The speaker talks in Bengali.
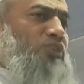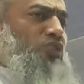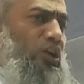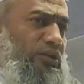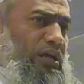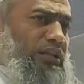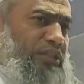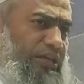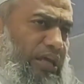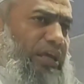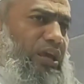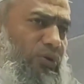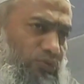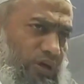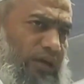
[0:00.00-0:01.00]
সরকার থেকে
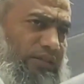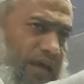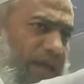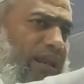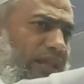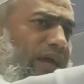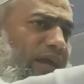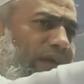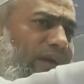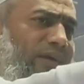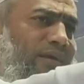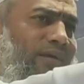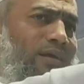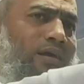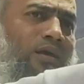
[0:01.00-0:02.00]
কেউ দেয় দেয় না দেয় না
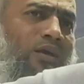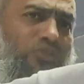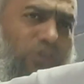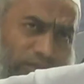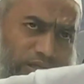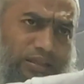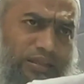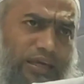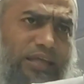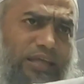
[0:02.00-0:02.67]
সরকার থেকে